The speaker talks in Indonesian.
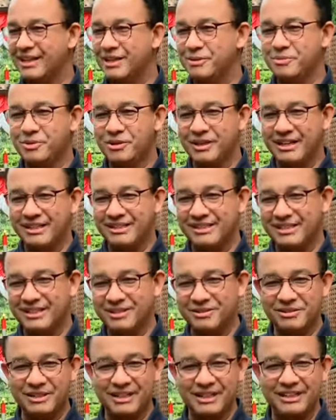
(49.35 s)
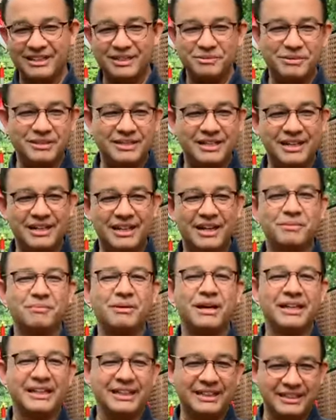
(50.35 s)
demokrasinya juga nanti berjalan dengan
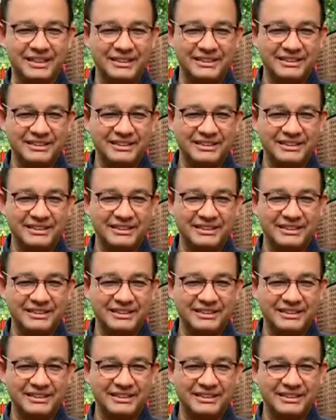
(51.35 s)
baik.